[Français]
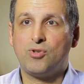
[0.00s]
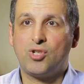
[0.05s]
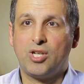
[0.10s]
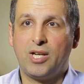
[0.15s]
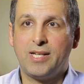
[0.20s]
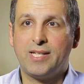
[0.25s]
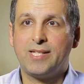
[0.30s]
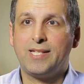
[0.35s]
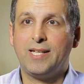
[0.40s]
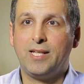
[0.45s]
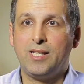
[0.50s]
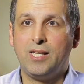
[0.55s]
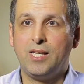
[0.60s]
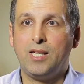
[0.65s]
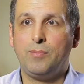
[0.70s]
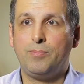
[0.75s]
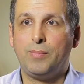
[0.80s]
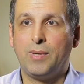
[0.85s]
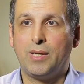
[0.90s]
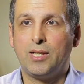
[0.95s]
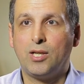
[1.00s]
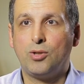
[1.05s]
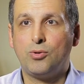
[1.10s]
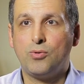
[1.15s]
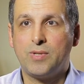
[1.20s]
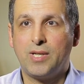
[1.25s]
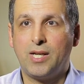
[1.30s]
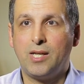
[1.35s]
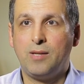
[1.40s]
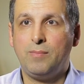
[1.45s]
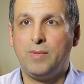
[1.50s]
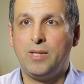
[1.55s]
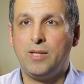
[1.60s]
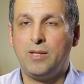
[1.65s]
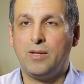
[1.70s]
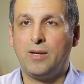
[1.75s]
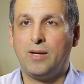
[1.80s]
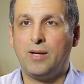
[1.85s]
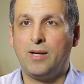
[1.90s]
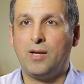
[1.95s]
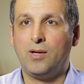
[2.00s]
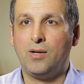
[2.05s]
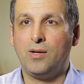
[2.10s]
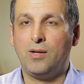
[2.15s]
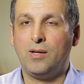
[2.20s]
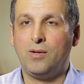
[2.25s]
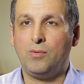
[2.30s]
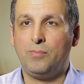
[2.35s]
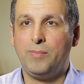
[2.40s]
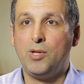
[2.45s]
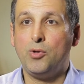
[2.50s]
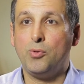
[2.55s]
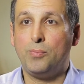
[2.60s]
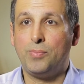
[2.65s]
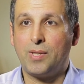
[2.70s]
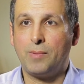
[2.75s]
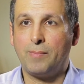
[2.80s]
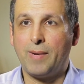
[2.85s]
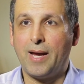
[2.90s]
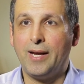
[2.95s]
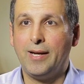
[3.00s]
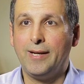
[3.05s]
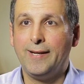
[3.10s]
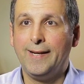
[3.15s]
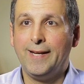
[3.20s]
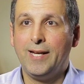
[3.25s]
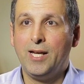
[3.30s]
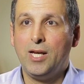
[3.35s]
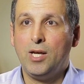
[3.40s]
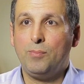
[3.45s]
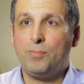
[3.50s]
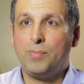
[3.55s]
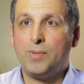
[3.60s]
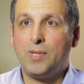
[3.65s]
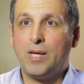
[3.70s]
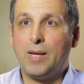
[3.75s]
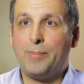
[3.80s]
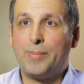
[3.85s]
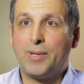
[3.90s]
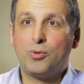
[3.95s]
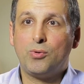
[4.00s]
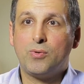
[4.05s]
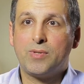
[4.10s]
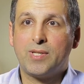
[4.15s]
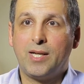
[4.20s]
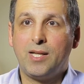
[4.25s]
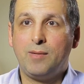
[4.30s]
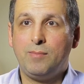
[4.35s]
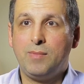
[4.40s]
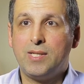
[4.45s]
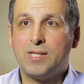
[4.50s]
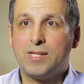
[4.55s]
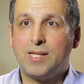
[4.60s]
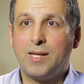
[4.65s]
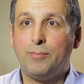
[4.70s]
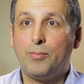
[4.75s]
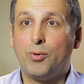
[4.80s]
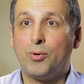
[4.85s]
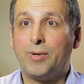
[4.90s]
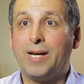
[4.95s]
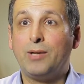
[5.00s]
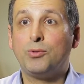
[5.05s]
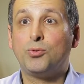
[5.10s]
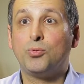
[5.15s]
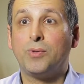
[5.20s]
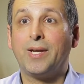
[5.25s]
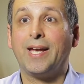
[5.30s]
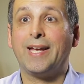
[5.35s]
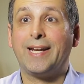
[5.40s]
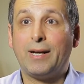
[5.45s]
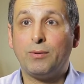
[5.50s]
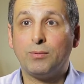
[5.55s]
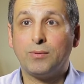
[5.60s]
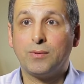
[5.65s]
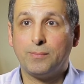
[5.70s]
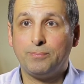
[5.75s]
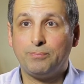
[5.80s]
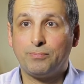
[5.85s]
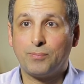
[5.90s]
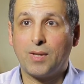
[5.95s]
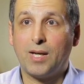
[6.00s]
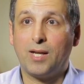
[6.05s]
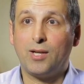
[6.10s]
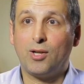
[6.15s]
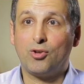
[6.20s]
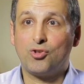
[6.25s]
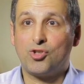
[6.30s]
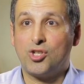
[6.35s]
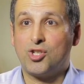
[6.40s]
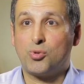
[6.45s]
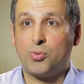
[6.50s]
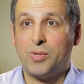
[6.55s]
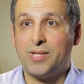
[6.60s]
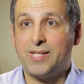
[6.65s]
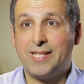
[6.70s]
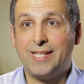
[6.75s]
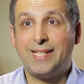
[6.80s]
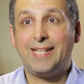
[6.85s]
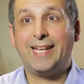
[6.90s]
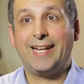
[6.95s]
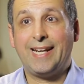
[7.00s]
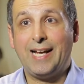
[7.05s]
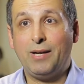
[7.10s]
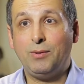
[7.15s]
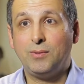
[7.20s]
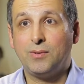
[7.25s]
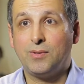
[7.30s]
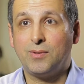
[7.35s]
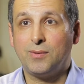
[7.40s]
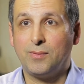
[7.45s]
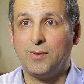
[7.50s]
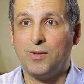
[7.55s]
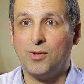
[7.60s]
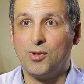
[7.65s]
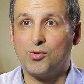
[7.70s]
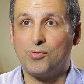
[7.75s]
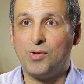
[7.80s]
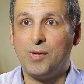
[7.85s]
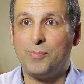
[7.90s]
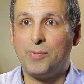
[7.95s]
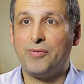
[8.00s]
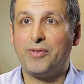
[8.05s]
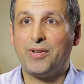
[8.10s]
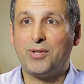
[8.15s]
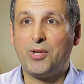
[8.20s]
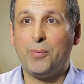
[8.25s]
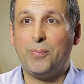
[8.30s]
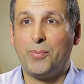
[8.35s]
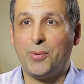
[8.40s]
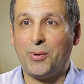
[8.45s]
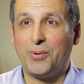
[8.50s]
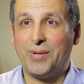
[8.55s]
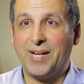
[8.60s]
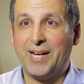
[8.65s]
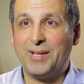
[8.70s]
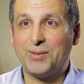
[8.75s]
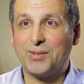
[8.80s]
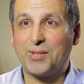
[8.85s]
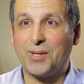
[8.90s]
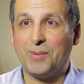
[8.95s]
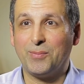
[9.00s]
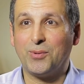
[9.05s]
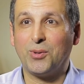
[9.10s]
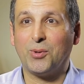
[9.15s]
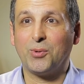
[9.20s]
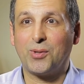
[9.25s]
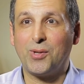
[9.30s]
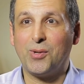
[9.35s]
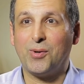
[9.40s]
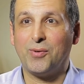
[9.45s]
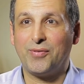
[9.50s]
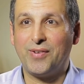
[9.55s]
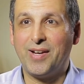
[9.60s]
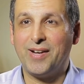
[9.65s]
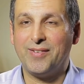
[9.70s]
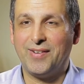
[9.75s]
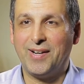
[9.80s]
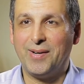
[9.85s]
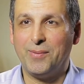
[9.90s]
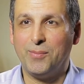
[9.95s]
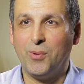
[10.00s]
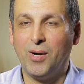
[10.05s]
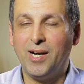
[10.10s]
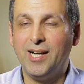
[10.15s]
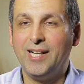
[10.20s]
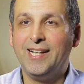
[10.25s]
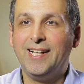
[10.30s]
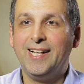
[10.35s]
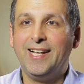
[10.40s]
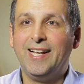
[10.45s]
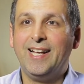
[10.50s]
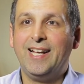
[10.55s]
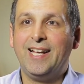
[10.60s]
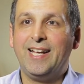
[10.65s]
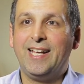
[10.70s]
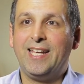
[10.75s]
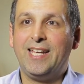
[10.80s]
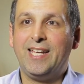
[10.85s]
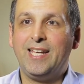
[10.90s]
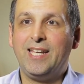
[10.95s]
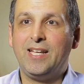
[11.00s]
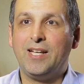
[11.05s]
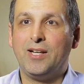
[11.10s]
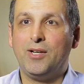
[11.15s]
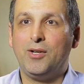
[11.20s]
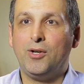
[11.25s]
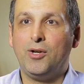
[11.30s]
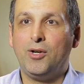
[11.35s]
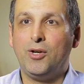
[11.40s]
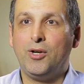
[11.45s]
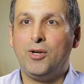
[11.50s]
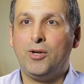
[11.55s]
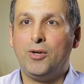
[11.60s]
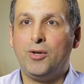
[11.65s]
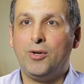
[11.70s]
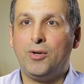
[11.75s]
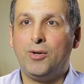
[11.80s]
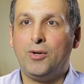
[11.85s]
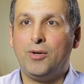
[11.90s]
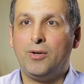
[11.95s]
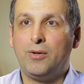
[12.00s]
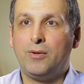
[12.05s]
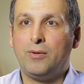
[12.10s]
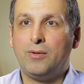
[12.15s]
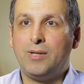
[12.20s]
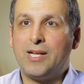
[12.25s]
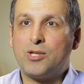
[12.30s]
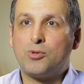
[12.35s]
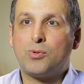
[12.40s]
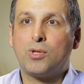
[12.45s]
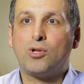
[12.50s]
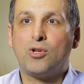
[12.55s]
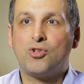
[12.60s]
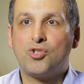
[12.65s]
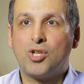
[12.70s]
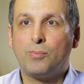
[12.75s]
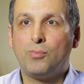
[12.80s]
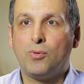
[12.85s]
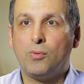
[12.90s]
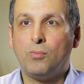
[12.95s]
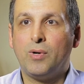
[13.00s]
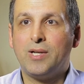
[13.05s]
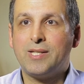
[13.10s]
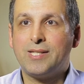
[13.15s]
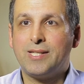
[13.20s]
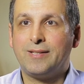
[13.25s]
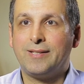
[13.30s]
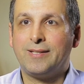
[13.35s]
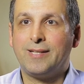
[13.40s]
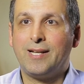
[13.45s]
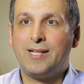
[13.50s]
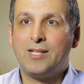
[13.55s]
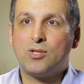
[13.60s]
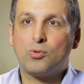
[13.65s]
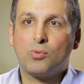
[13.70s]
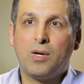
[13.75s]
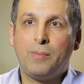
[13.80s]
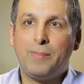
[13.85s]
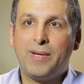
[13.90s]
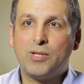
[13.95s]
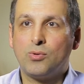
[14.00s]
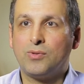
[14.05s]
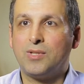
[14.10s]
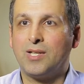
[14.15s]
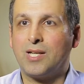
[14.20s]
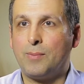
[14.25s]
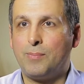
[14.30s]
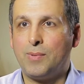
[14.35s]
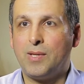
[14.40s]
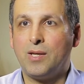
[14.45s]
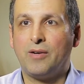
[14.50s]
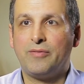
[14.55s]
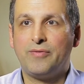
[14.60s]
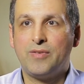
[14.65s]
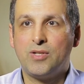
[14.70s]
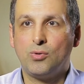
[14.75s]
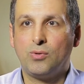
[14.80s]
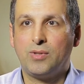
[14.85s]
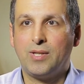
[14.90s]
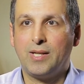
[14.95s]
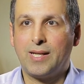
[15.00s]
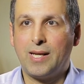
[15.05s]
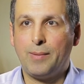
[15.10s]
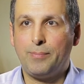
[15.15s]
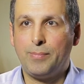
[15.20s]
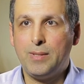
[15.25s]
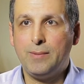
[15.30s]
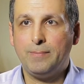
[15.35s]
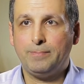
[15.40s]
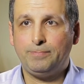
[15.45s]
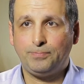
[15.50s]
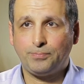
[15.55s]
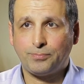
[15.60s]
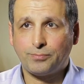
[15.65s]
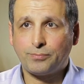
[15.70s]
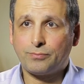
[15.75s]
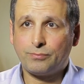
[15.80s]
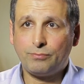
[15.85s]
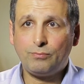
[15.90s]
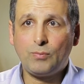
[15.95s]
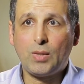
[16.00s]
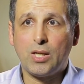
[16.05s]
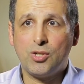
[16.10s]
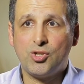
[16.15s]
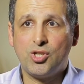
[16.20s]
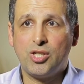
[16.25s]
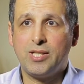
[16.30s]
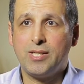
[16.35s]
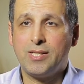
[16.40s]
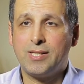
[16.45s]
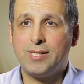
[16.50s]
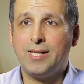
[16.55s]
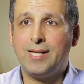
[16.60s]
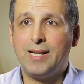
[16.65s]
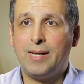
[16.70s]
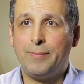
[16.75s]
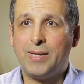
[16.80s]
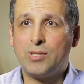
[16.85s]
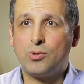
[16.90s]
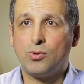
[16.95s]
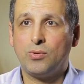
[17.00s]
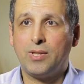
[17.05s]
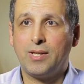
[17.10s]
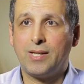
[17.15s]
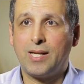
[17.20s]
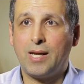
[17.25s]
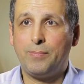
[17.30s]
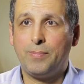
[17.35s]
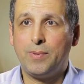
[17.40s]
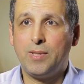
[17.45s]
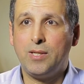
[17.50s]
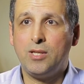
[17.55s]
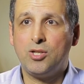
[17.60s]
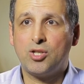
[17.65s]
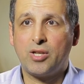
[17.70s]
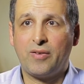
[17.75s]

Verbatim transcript: J'ai enseigné pendant deux ans et demi en, milieu primaire. Puis après deux ans et demi, c'était burn-out ou get out. Alors j'ai choisi get out. Je euh, je voulais pas faire de burn-out comme d'autres l'ont fait avant moi. Et euh, la suite logique pour moi, c'était d'aller soit en massothérapie, en physiothérapie. J'ai décidé de la massothérapie.